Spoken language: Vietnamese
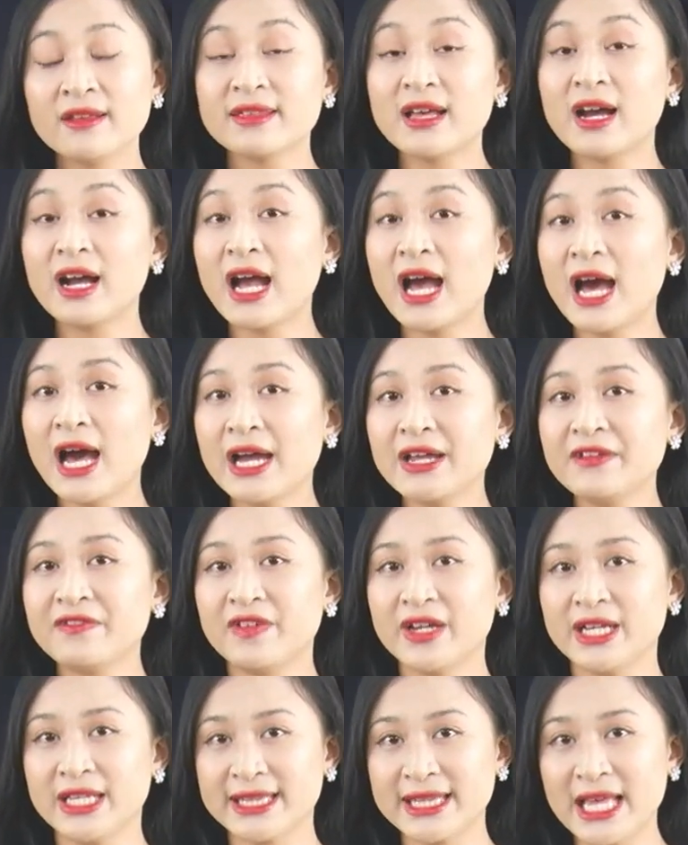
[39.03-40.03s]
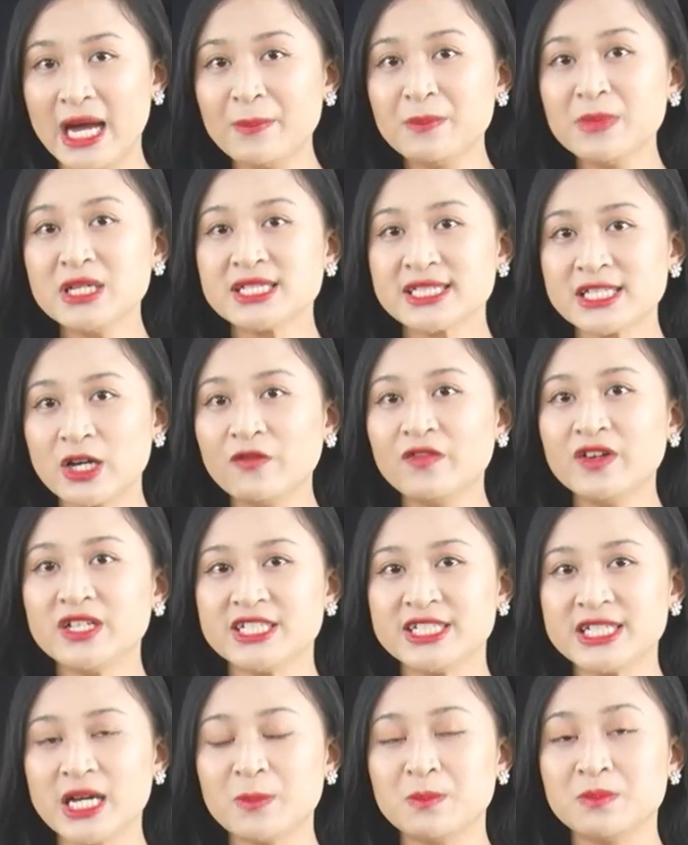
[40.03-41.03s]
tăng
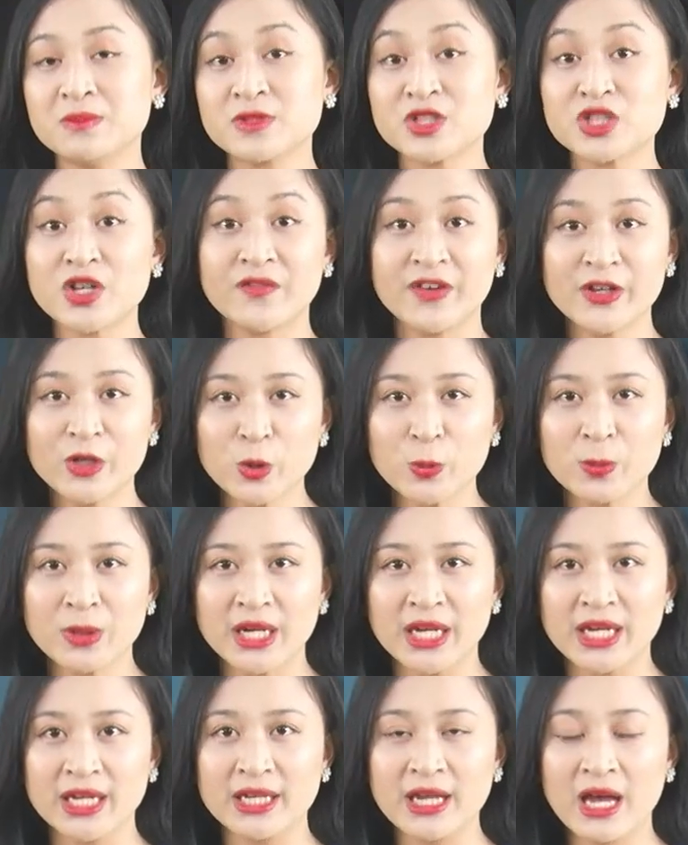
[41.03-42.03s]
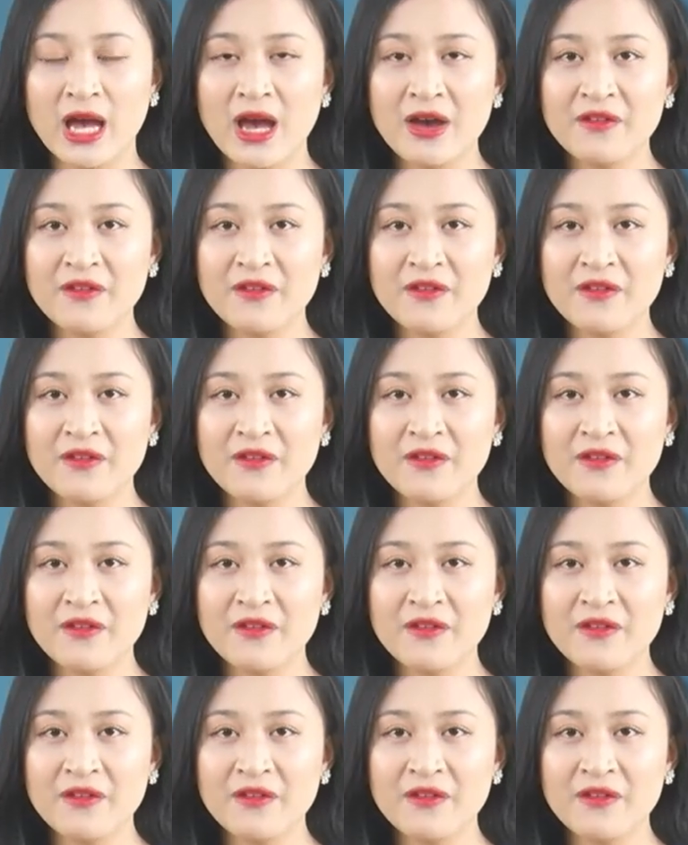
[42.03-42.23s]
2,86% so với cùng kỳ